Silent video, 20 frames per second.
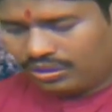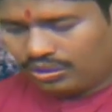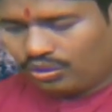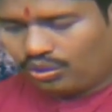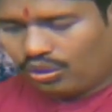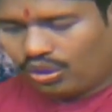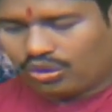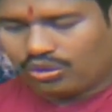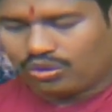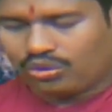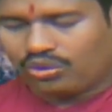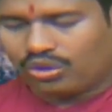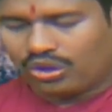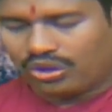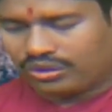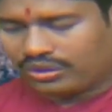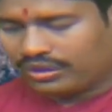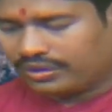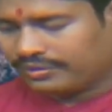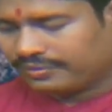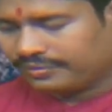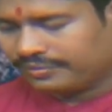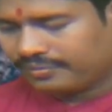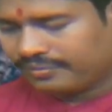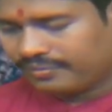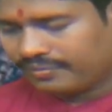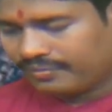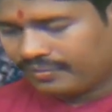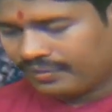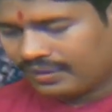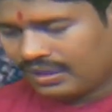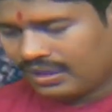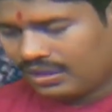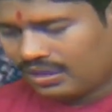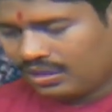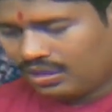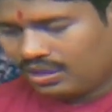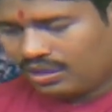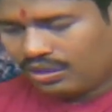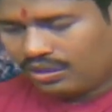নরগণ
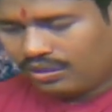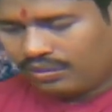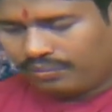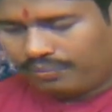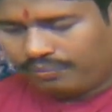আচ্ছা।